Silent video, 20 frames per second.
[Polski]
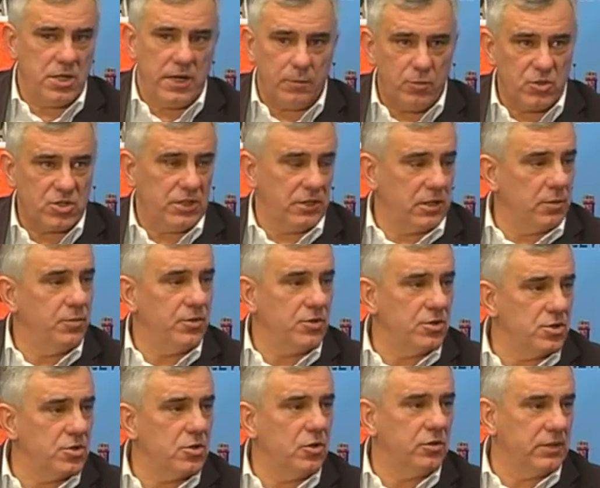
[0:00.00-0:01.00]
jak można tak
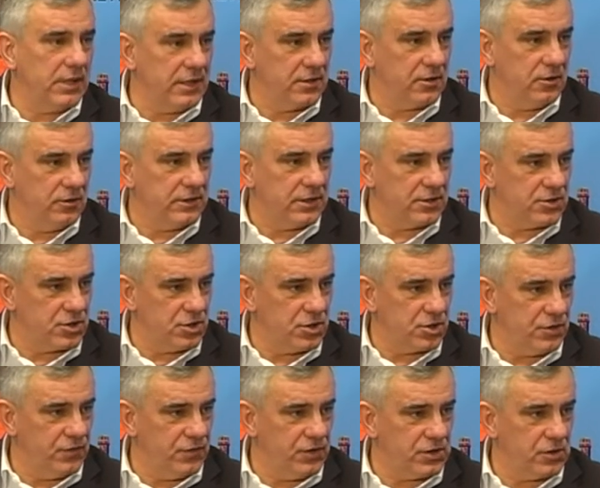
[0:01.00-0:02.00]
powiedzieć, kontakt, kontakt z
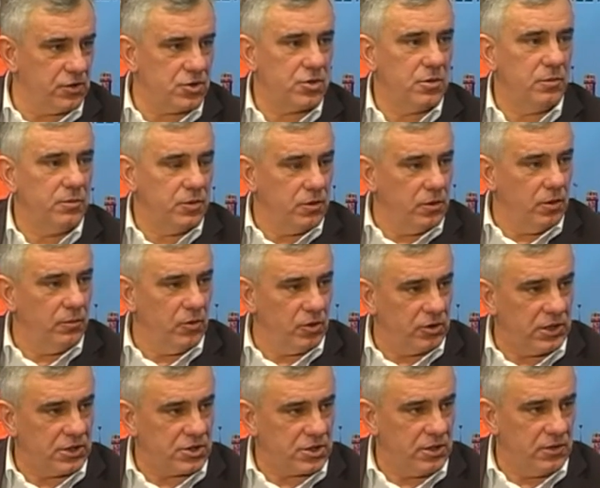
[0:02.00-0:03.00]
rzeczywistością ją
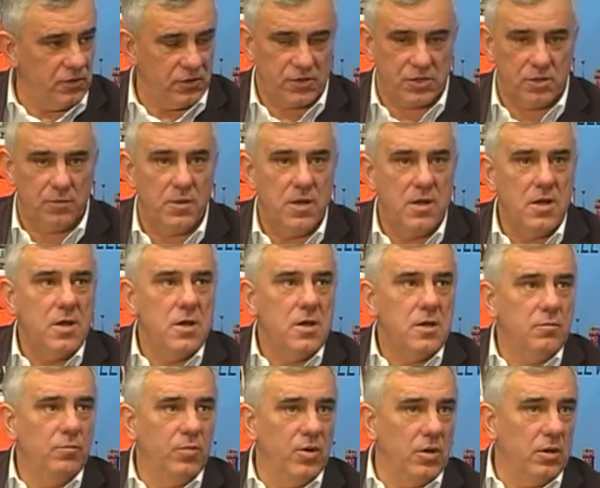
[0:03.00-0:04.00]
otaczającą.
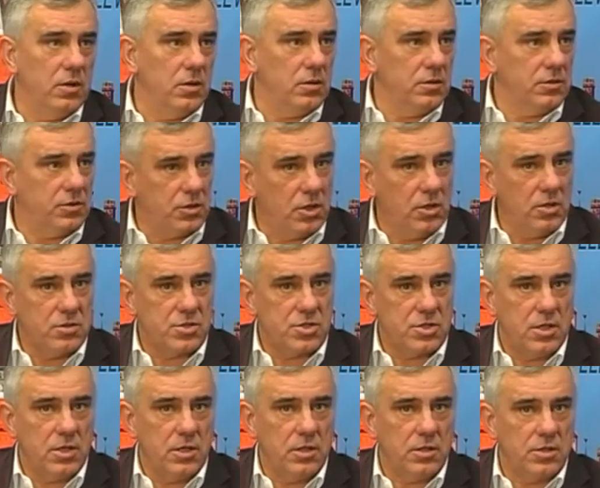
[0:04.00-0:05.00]
Bo to,
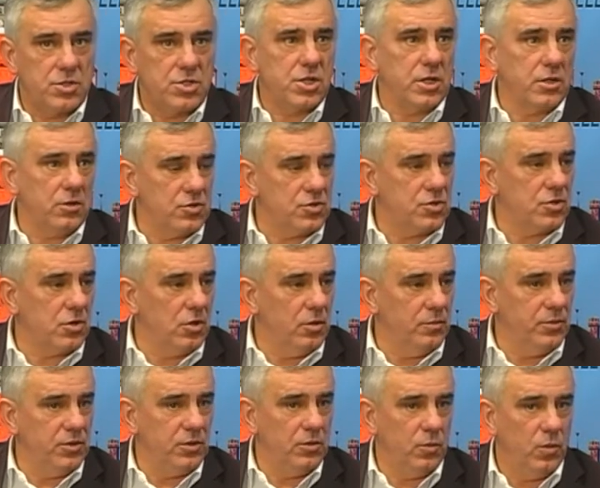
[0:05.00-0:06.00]
że Grzegorz
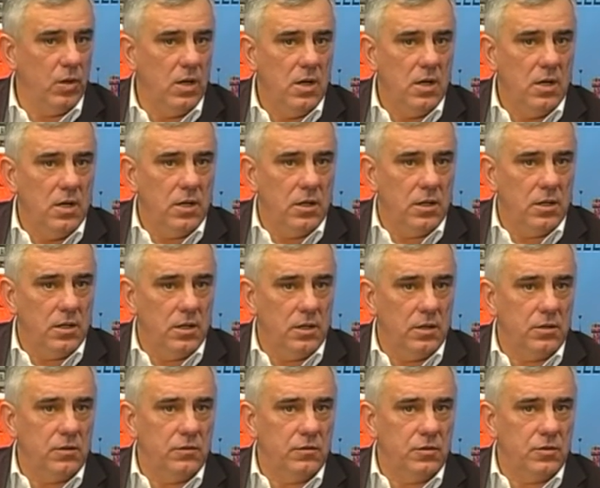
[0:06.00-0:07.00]
robił,
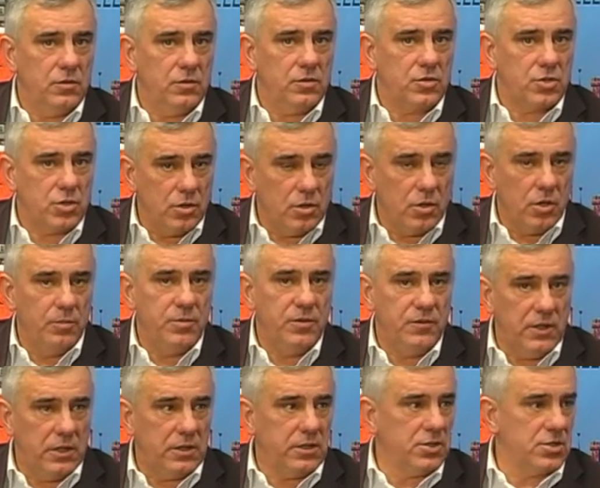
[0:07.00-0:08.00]
czy robi
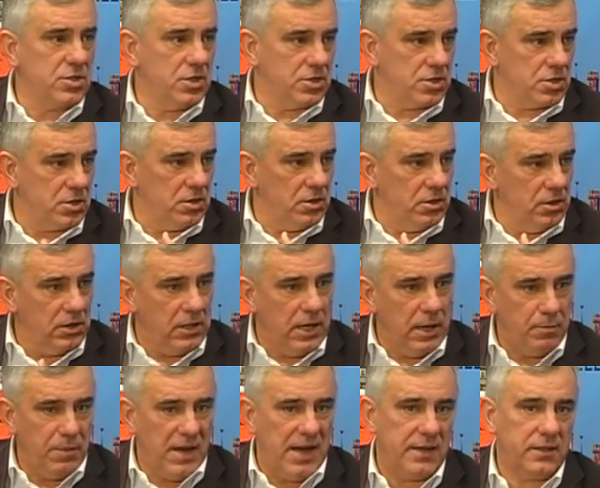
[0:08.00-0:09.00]
wielkie rzeczy i dla
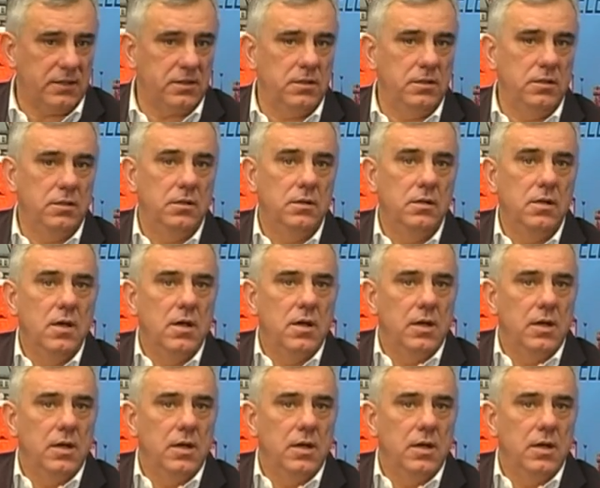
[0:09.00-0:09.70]
partii,